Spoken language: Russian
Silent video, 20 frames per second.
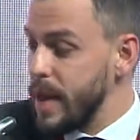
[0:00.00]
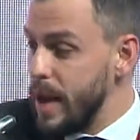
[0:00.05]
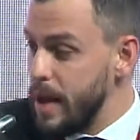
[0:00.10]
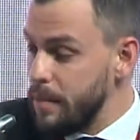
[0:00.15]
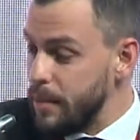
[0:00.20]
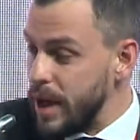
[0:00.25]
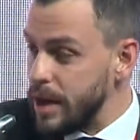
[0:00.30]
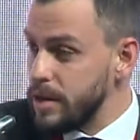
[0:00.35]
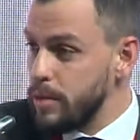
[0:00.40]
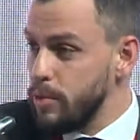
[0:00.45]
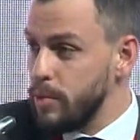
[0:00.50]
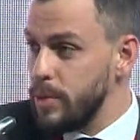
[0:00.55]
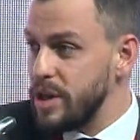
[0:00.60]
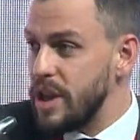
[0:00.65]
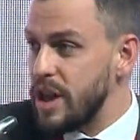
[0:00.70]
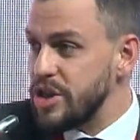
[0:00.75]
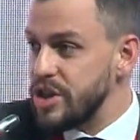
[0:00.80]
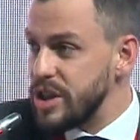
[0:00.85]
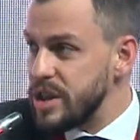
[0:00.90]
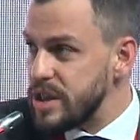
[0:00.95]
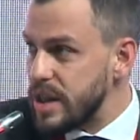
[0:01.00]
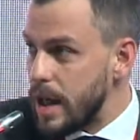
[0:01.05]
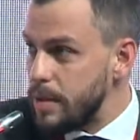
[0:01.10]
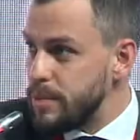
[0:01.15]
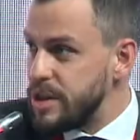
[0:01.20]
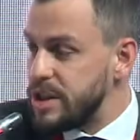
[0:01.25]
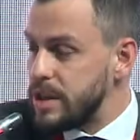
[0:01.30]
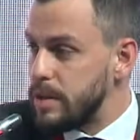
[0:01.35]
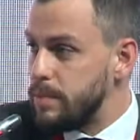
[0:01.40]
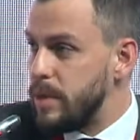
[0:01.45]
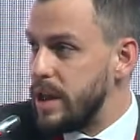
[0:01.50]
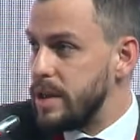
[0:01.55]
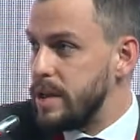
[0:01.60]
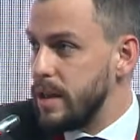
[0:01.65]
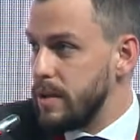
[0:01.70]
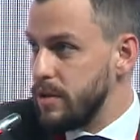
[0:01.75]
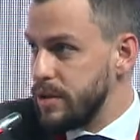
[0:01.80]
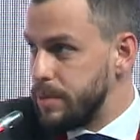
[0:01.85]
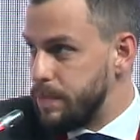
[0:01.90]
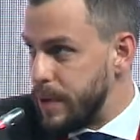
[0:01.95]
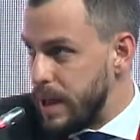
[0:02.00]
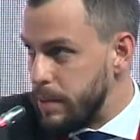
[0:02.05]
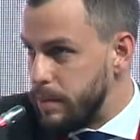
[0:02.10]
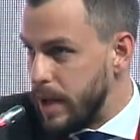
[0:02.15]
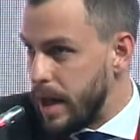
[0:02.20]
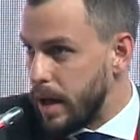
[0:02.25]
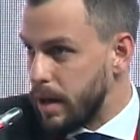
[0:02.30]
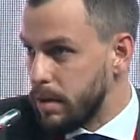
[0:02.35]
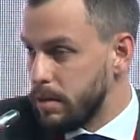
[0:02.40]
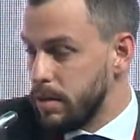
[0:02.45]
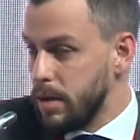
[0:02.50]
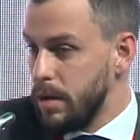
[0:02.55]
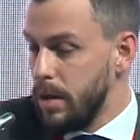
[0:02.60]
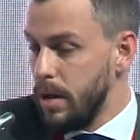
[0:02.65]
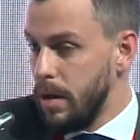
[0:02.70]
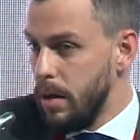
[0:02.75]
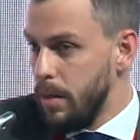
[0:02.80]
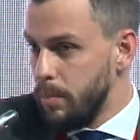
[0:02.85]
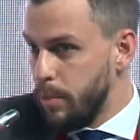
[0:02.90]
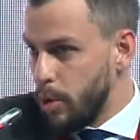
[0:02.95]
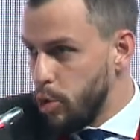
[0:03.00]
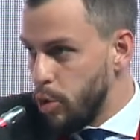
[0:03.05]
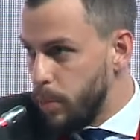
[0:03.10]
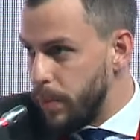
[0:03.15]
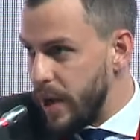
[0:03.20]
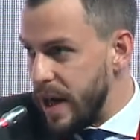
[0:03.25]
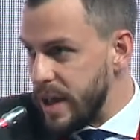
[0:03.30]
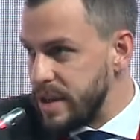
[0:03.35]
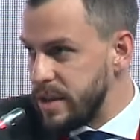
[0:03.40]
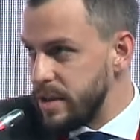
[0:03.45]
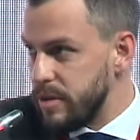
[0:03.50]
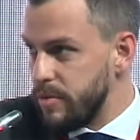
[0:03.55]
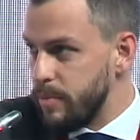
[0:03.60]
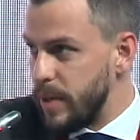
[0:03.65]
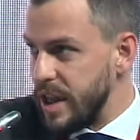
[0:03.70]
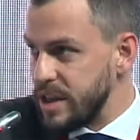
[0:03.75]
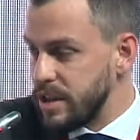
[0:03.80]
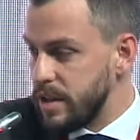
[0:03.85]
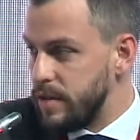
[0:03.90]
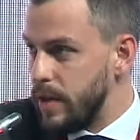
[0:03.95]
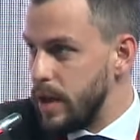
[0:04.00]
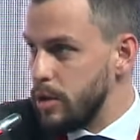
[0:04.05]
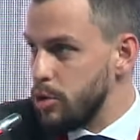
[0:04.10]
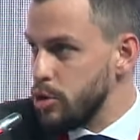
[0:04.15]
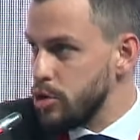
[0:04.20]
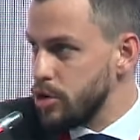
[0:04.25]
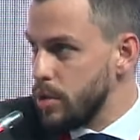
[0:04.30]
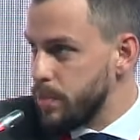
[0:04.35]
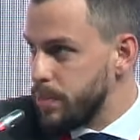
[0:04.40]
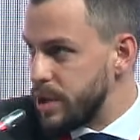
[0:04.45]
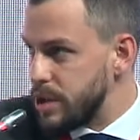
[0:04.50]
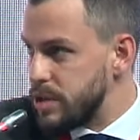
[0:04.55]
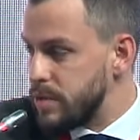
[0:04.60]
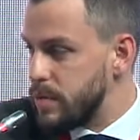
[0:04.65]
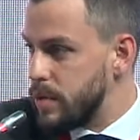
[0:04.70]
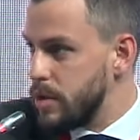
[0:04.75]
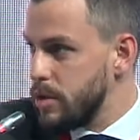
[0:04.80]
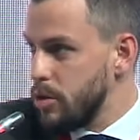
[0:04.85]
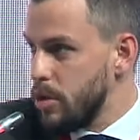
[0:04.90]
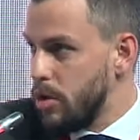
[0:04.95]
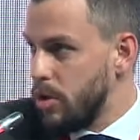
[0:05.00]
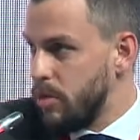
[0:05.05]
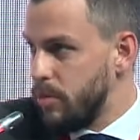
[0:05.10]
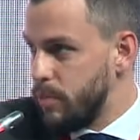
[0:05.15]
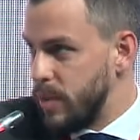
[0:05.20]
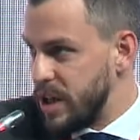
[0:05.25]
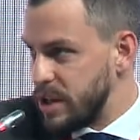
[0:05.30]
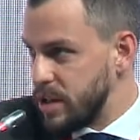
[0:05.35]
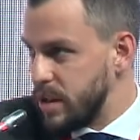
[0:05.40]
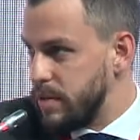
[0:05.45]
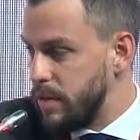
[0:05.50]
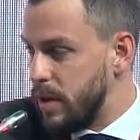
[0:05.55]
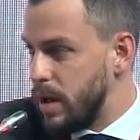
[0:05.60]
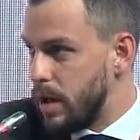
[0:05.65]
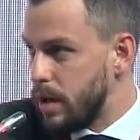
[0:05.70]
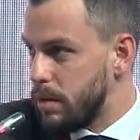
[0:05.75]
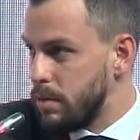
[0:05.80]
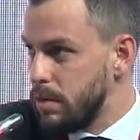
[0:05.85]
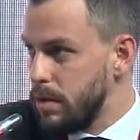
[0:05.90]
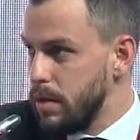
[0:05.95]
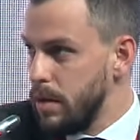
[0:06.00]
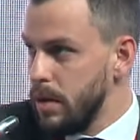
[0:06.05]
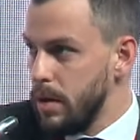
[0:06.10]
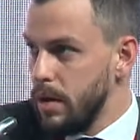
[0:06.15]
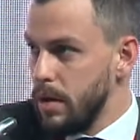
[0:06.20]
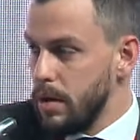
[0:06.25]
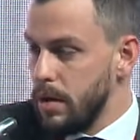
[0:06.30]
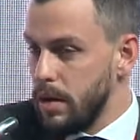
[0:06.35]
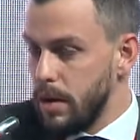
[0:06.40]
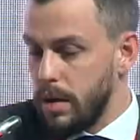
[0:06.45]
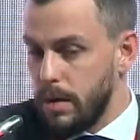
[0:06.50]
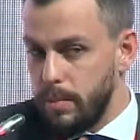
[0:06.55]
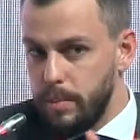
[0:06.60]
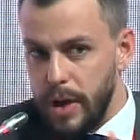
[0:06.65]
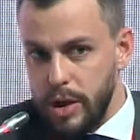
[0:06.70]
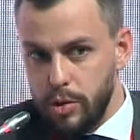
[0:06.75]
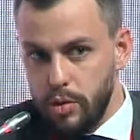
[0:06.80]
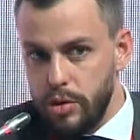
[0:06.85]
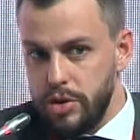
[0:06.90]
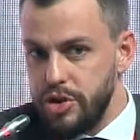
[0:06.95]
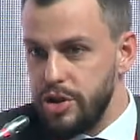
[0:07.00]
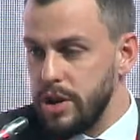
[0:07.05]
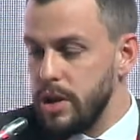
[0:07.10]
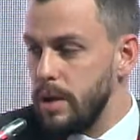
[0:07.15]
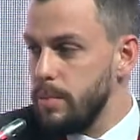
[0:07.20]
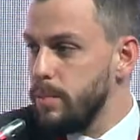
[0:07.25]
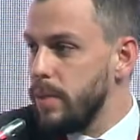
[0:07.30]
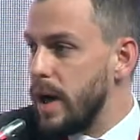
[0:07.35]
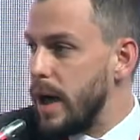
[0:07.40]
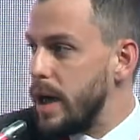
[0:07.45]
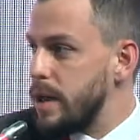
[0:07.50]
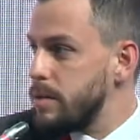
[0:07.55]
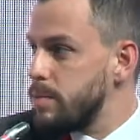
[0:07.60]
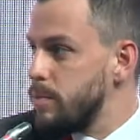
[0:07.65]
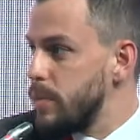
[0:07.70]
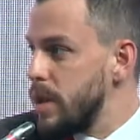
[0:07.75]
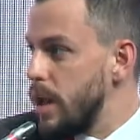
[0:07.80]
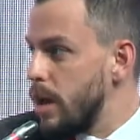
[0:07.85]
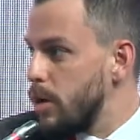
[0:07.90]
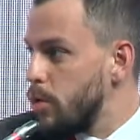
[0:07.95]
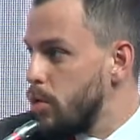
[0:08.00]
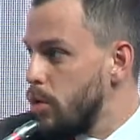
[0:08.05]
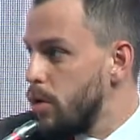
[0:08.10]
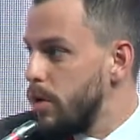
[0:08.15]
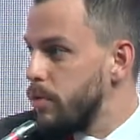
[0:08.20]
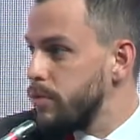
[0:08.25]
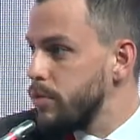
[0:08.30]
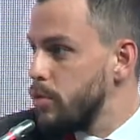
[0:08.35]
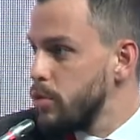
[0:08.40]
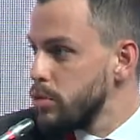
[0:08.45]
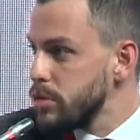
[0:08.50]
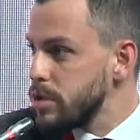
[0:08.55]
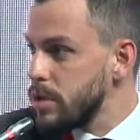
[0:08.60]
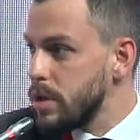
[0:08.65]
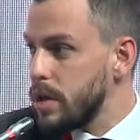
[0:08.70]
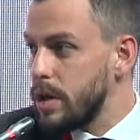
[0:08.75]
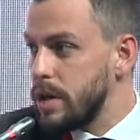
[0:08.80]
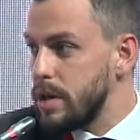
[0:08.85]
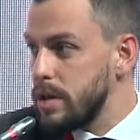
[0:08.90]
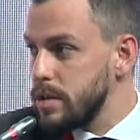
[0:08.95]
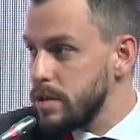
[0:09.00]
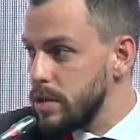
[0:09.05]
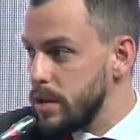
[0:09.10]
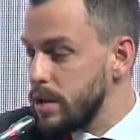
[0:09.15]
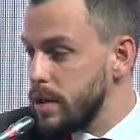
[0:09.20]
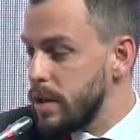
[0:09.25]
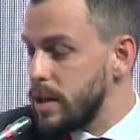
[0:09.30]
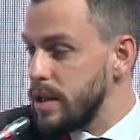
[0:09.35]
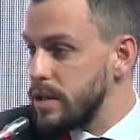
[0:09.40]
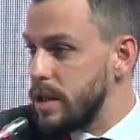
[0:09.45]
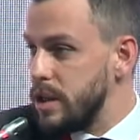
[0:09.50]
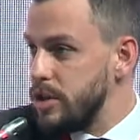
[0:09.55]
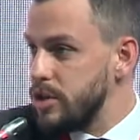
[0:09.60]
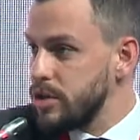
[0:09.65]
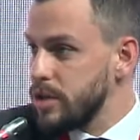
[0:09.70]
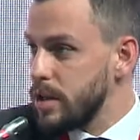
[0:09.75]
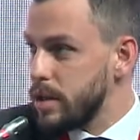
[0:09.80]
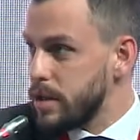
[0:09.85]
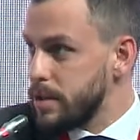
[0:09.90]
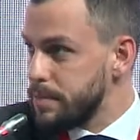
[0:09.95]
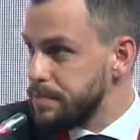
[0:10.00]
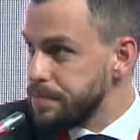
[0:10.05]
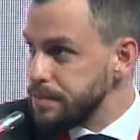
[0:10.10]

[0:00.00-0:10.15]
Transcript: Поэтому мы должны сами себе делать пример. Покупайте в Москве то, что произведено в Москве. Э, батончики байт, молоко вкусное из э, различных